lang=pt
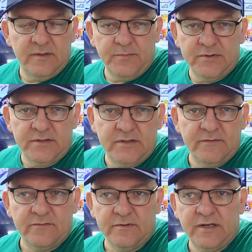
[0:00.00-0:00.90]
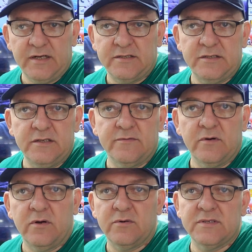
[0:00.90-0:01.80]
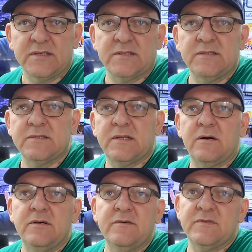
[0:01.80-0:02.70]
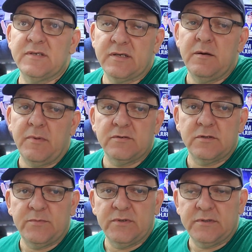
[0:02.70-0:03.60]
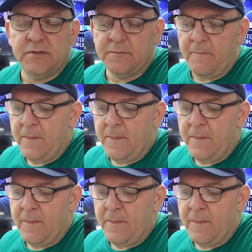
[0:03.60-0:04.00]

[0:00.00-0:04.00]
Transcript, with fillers: né, positivo com negativo, alguma coisa assim e tal, e você queimar o seu porteiro.